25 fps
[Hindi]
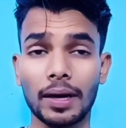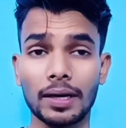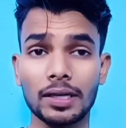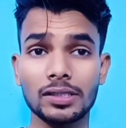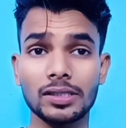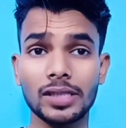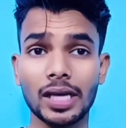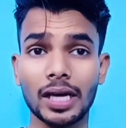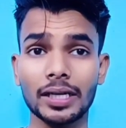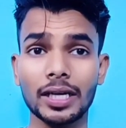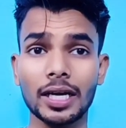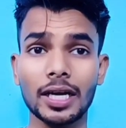
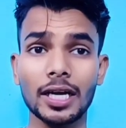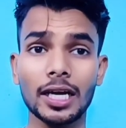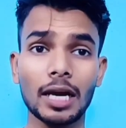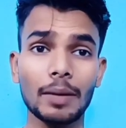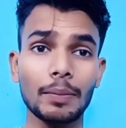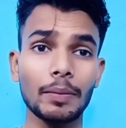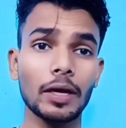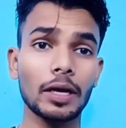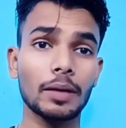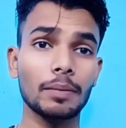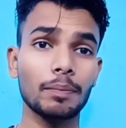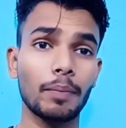पाकिस्तान के
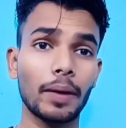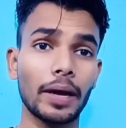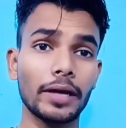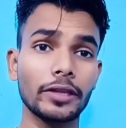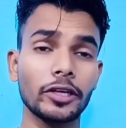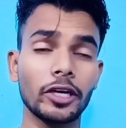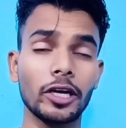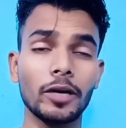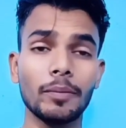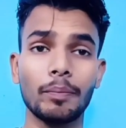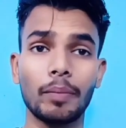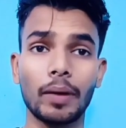खिलाफ एक
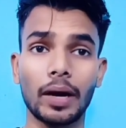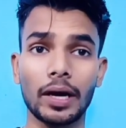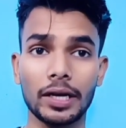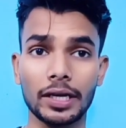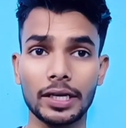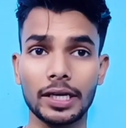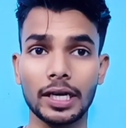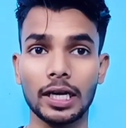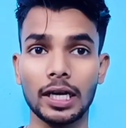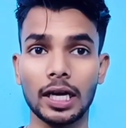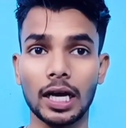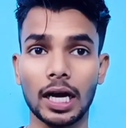बेहतरीन
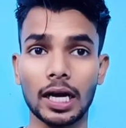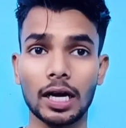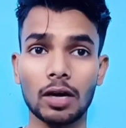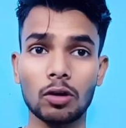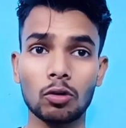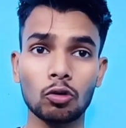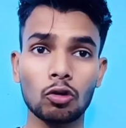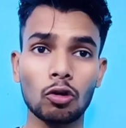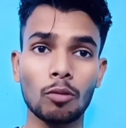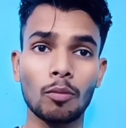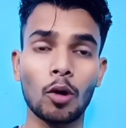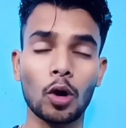पारी खेले
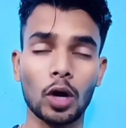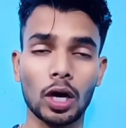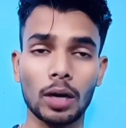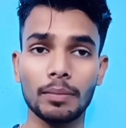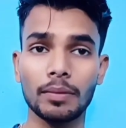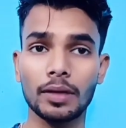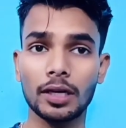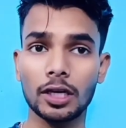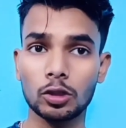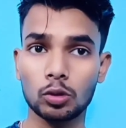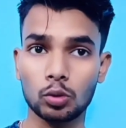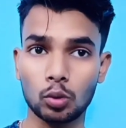अगर उनको
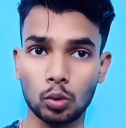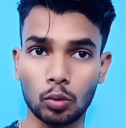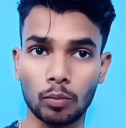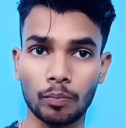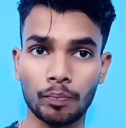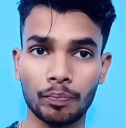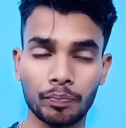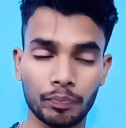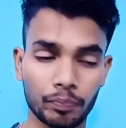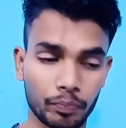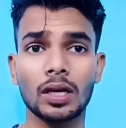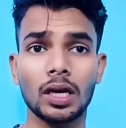मौका मिले
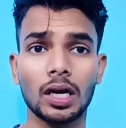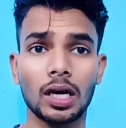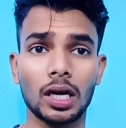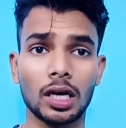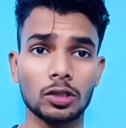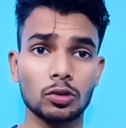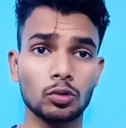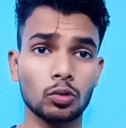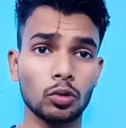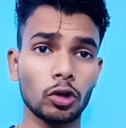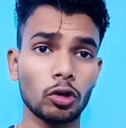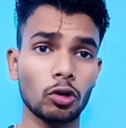तो
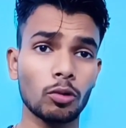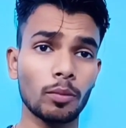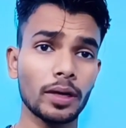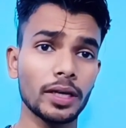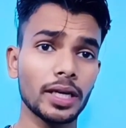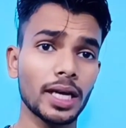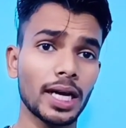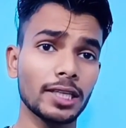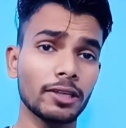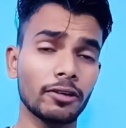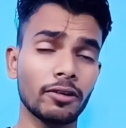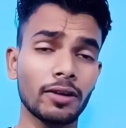हाँ, सूर्य
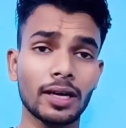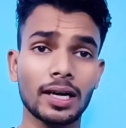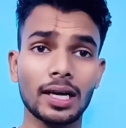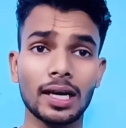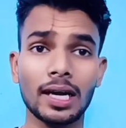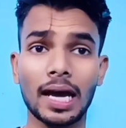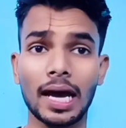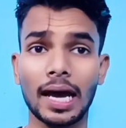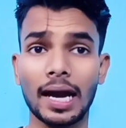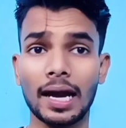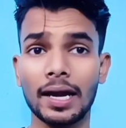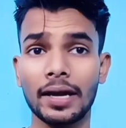कुमार यादव ने
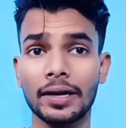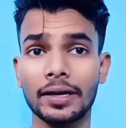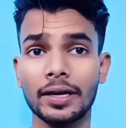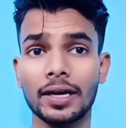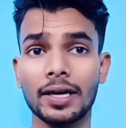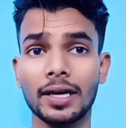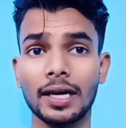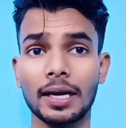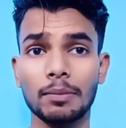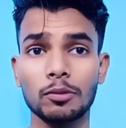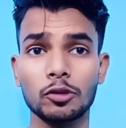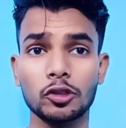कल आयरलैंड
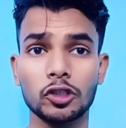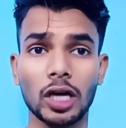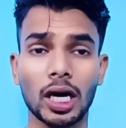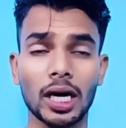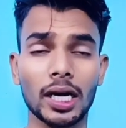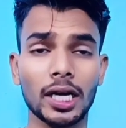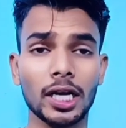के खिलाफ